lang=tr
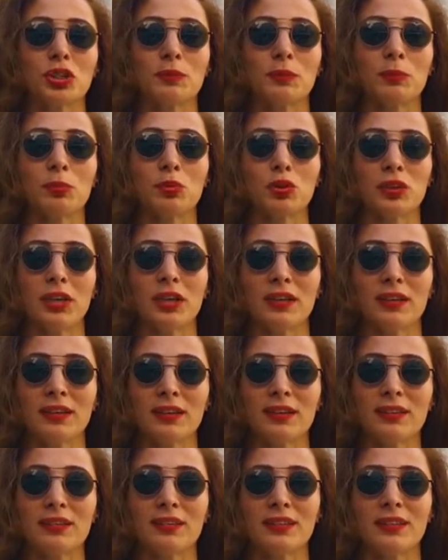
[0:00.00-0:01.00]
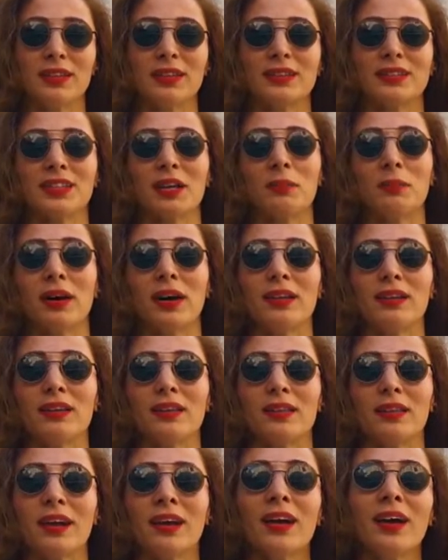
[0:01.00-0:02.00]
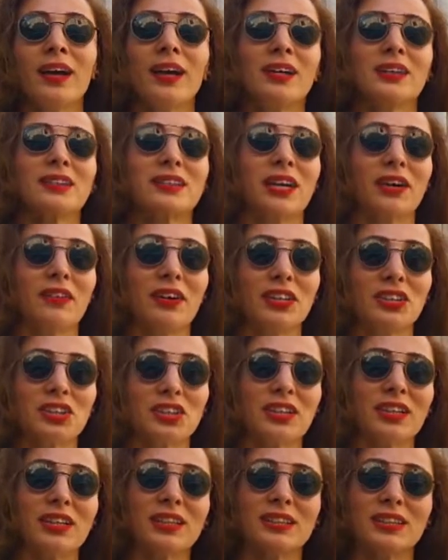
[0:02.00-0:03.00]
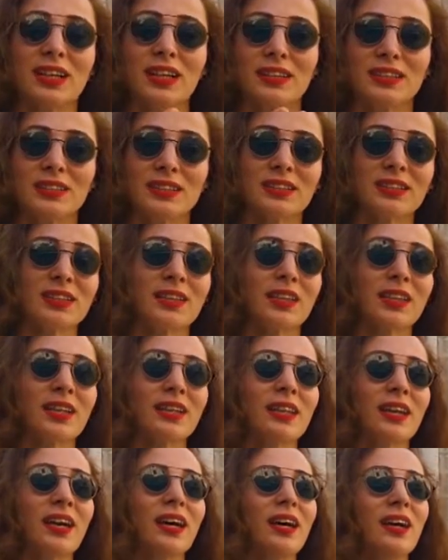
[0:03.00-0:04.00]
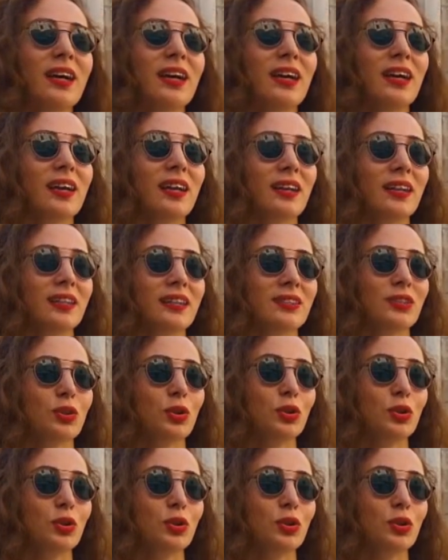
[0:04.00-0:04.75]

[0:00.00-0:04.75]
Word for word: Tabi bu tehdit e, zamanında savaşlara, saldırılara da e,